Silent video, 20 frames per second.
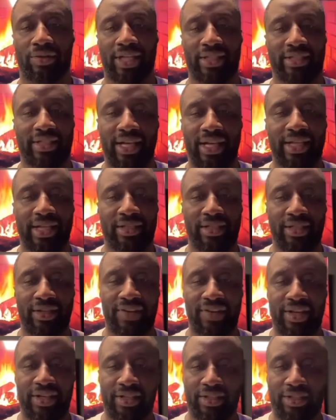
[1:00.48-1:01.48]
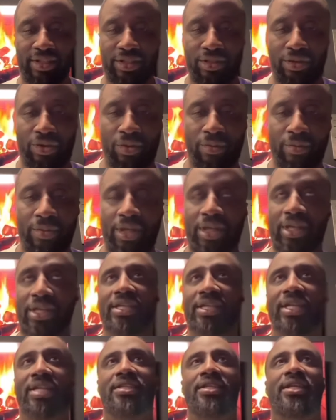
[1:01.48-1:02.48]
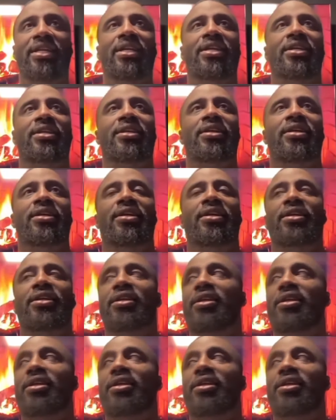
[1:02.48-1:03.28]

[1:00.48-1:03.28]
und erzählen jetzt in die Weltgeschichte rum, dass ich